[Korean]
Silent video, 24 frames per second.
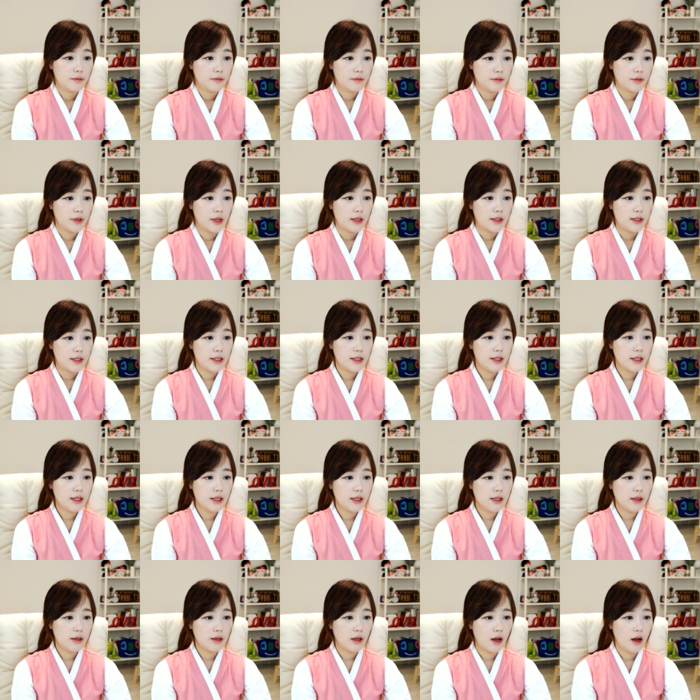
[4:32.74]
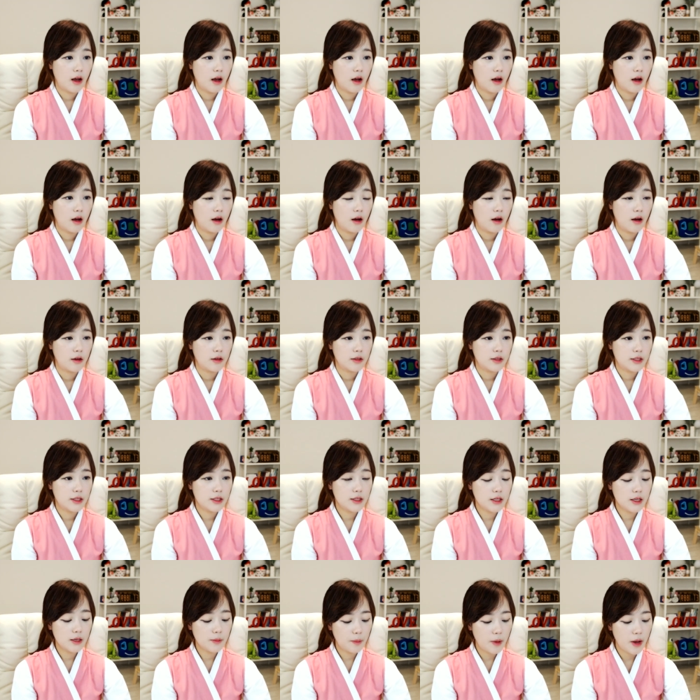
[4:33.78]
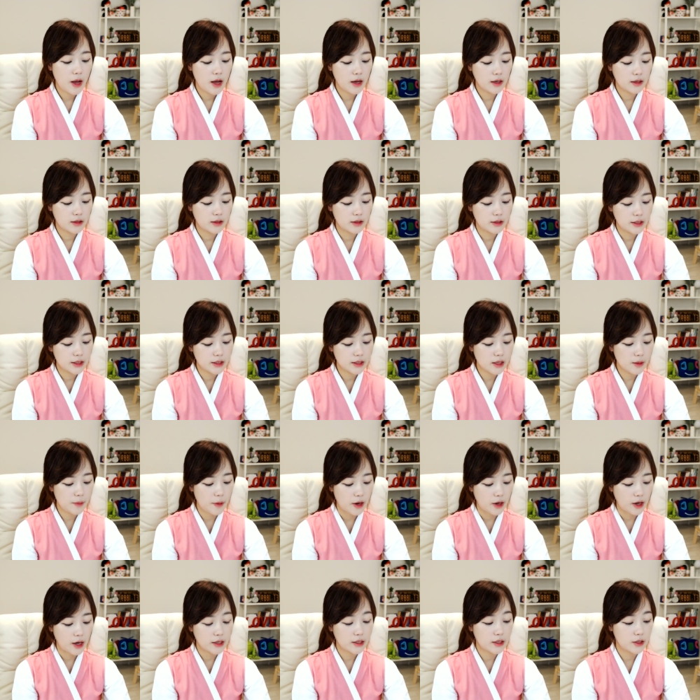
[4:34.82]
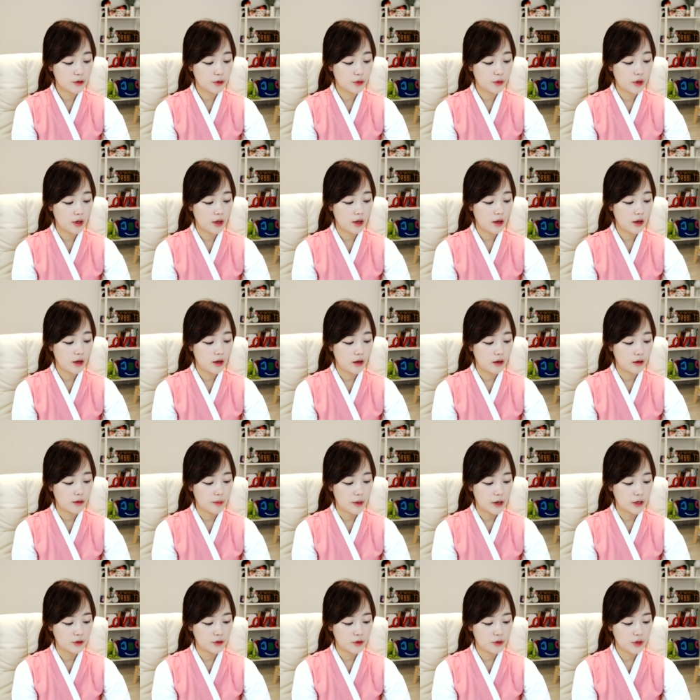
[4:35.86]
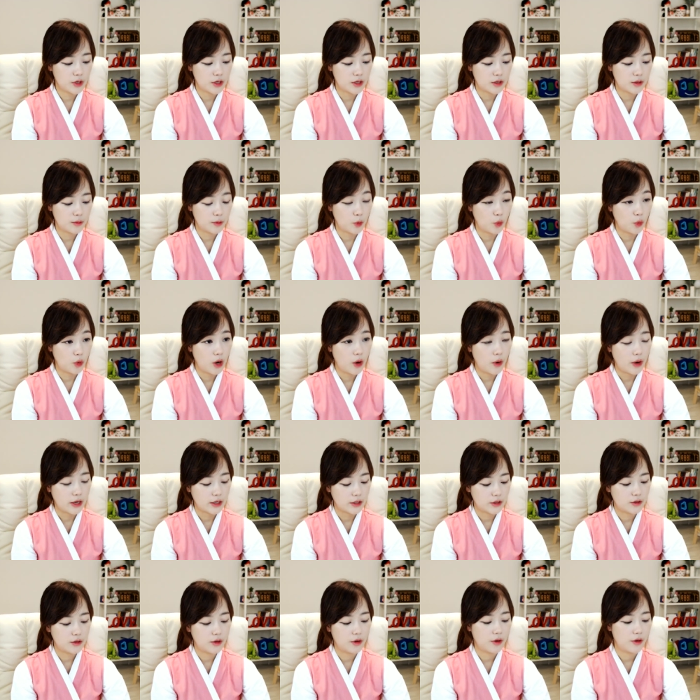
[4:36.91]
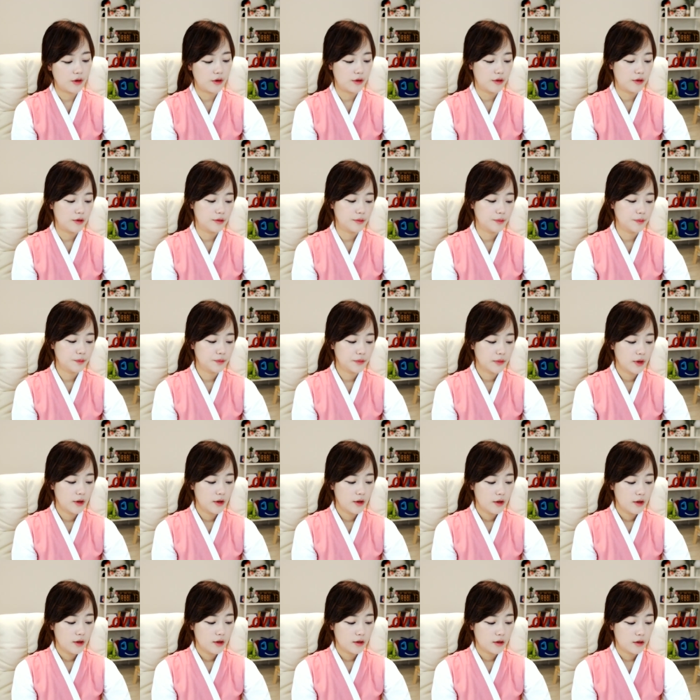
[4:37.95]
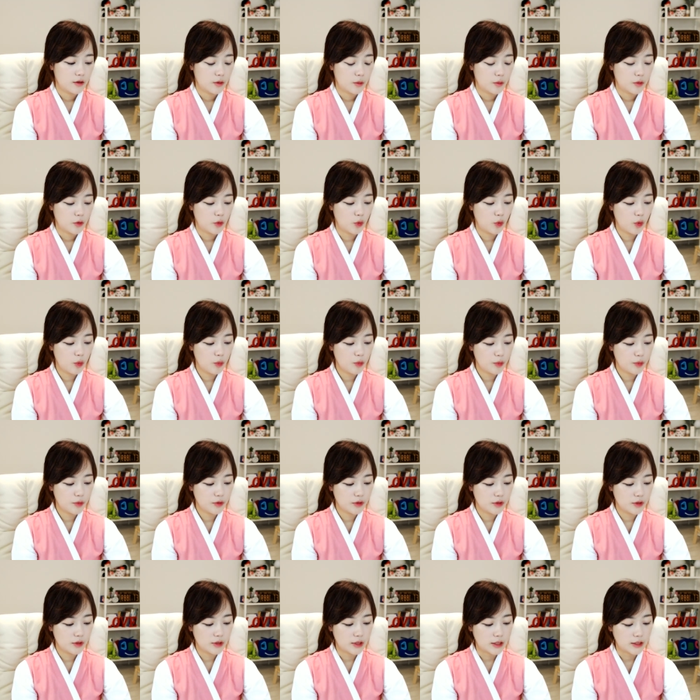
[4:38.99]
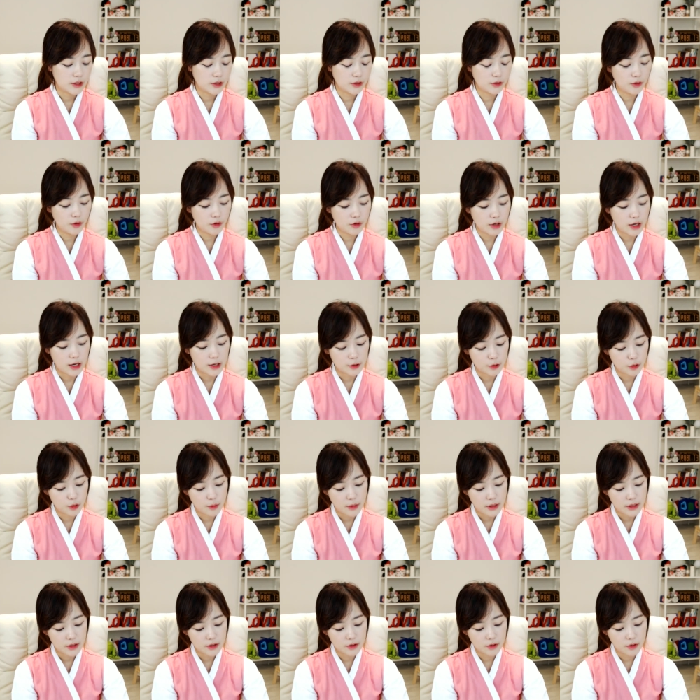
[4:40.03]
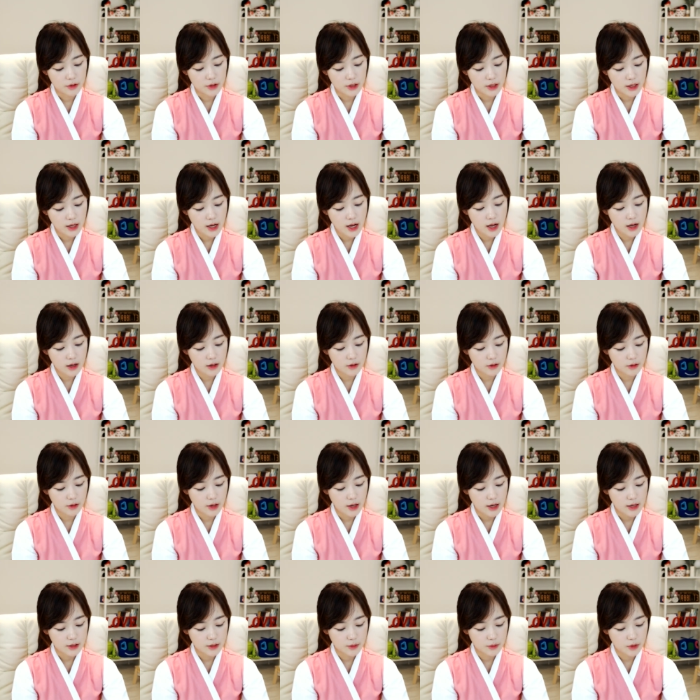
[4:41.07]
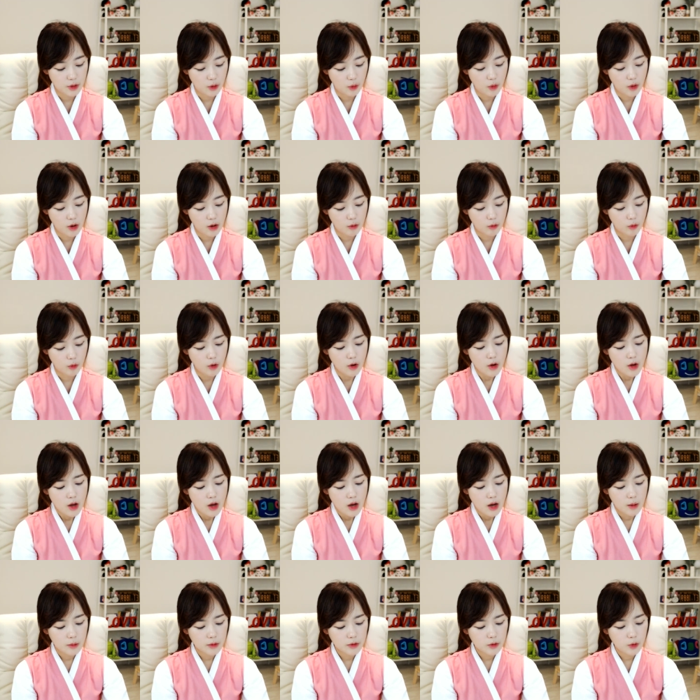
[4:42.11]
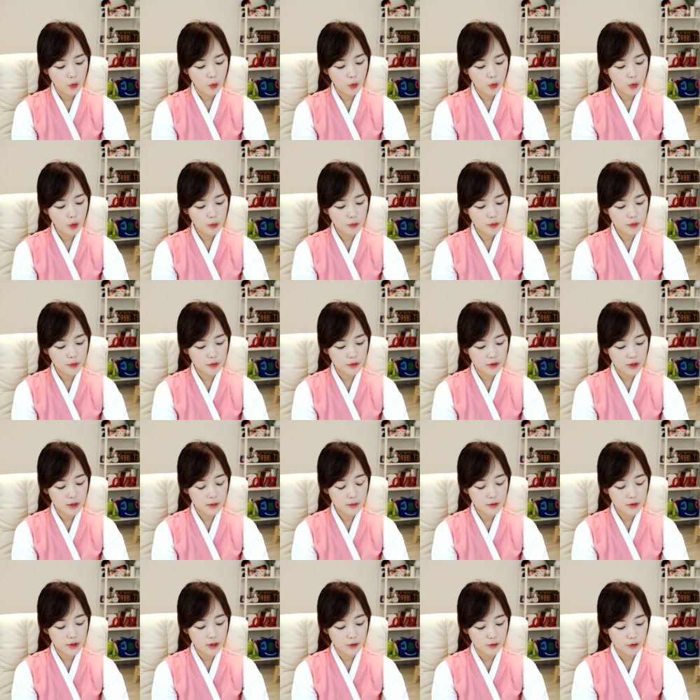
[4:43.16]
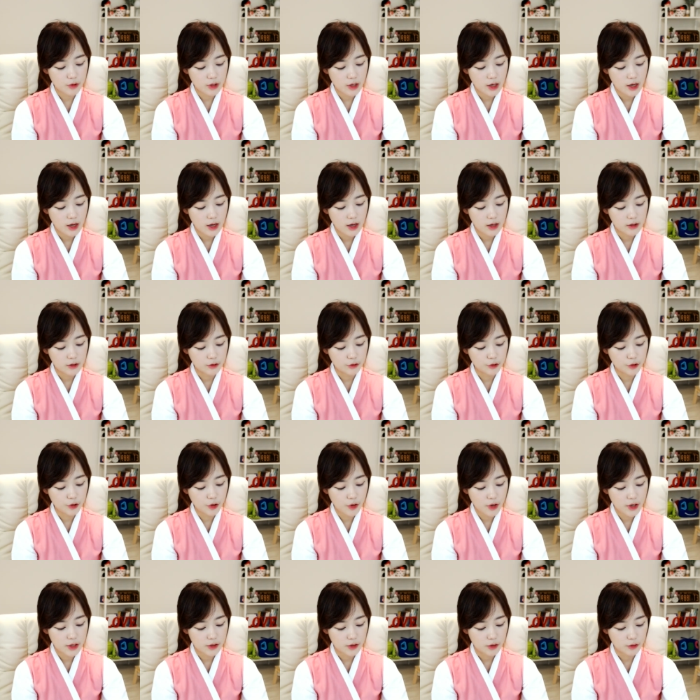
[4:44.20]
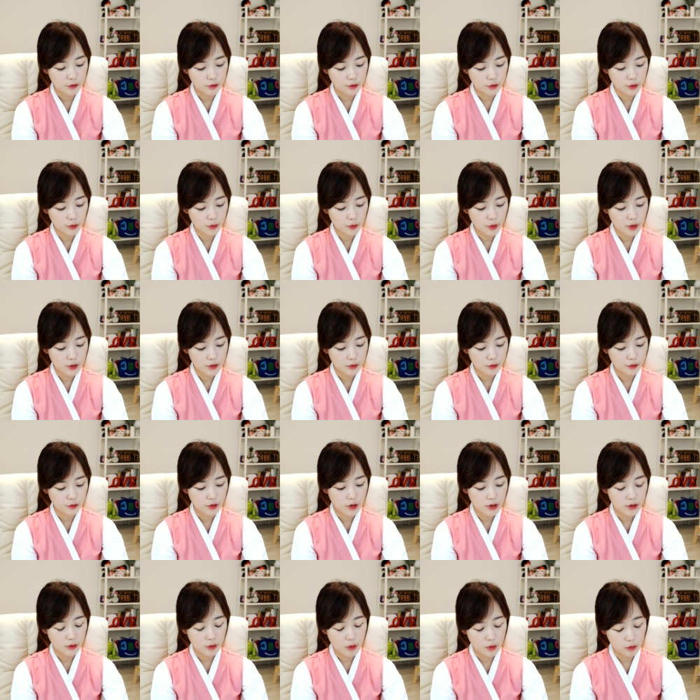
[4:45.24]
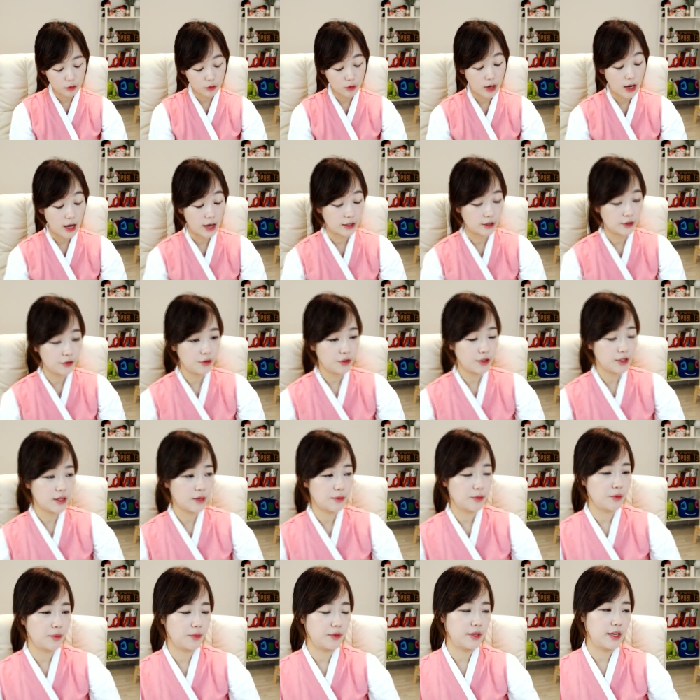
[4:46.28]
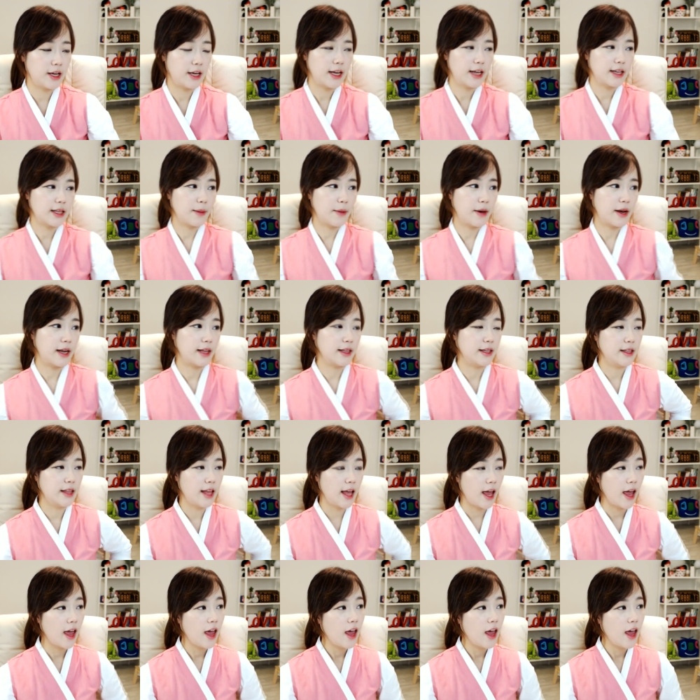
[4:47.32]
예, 친일, 아, 친일파 그 친일 백과사전에 박정희 이름이 올라와 있어요. 그런 부분은 다 증거를 가지고 만든 거니까 그렇게 아시면 될 것 같고 아무튼 그런 부분 때문에 우리가 그 우려해서 국정교과서 우려하는 거고 아 근현대사 부분 얘기하다 말았는데